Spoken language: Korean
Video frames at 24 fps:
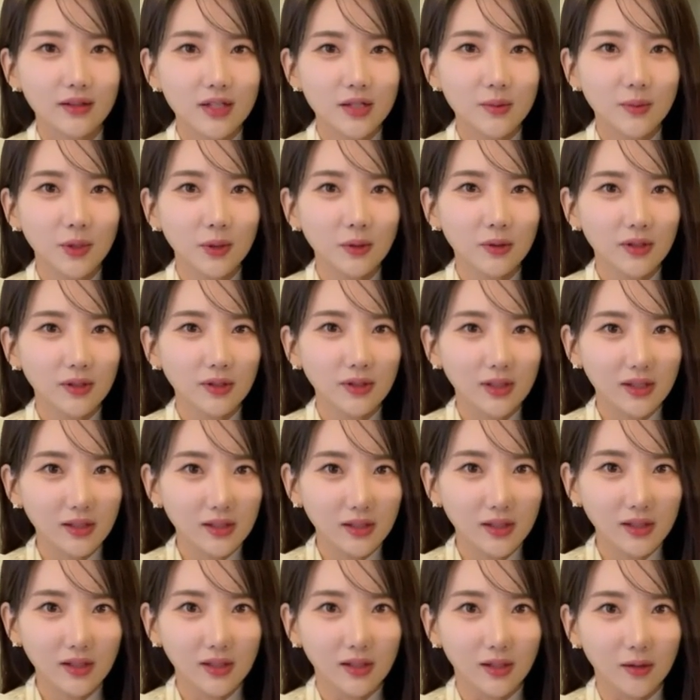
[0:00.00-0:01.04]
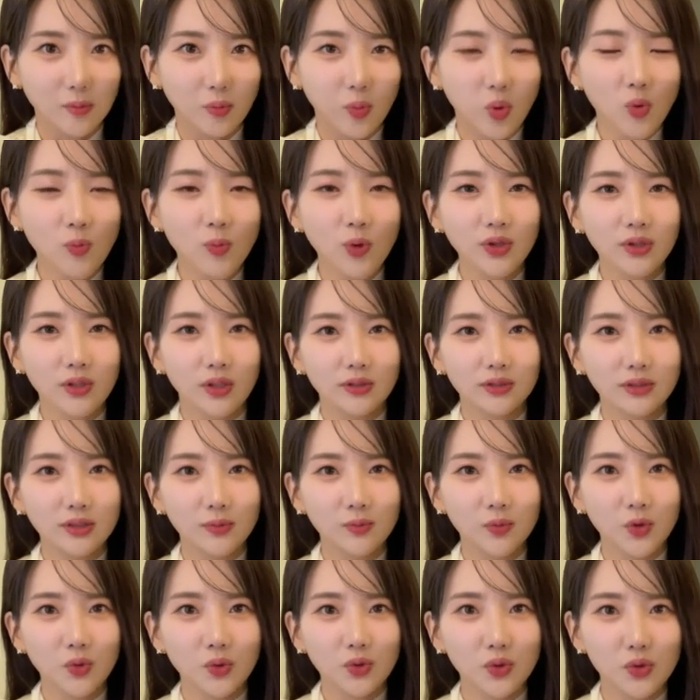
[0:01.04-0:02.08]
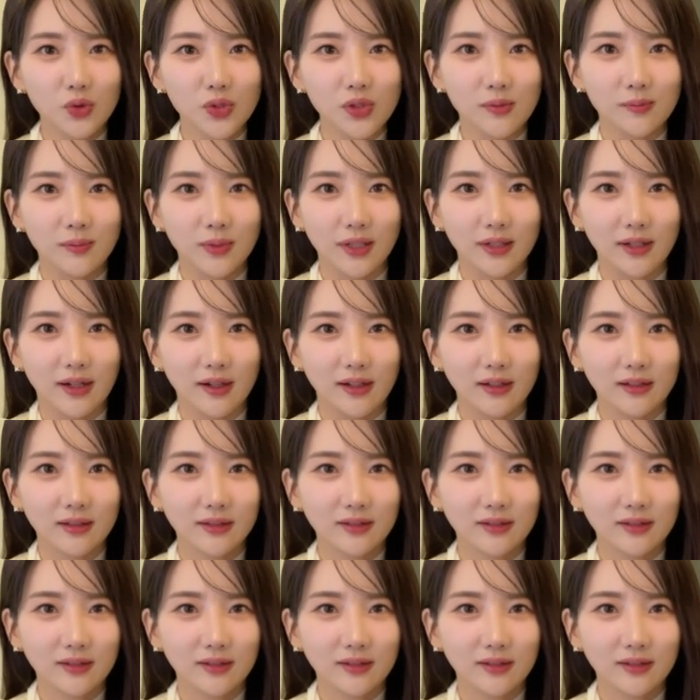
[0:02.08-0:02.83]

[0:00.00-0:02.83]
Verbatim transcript: 11월 2일 보문 연습용 뉴스입니다.